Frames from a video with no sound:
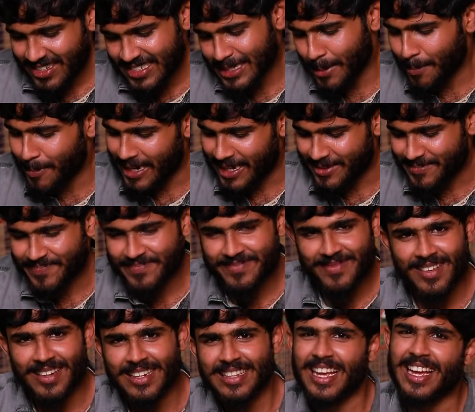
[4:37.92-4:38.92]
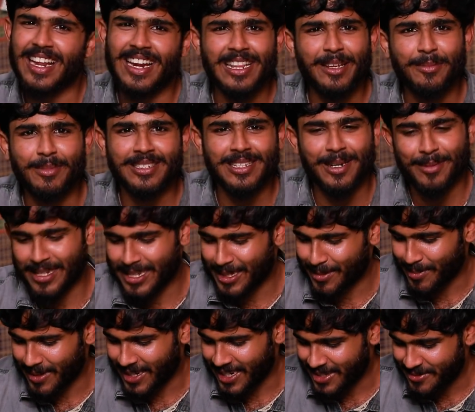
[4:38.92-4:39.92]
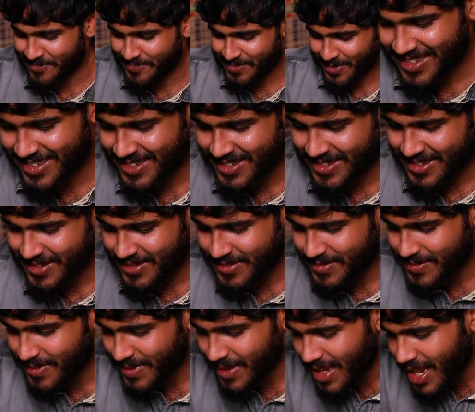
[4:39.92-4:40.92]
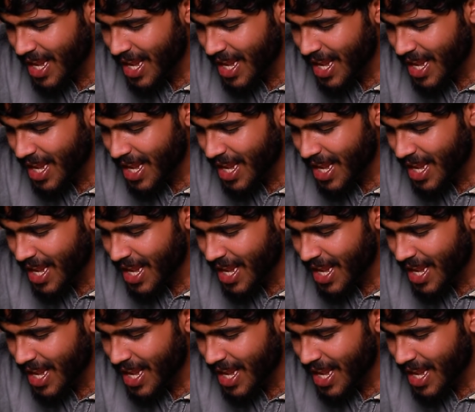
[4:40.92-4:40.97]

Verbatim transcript: தப்பில் தயிர் அதிகமாக சாப்பிட்டா தப்பில்ல எவ்வளோ பேருக்கு வந்து எரும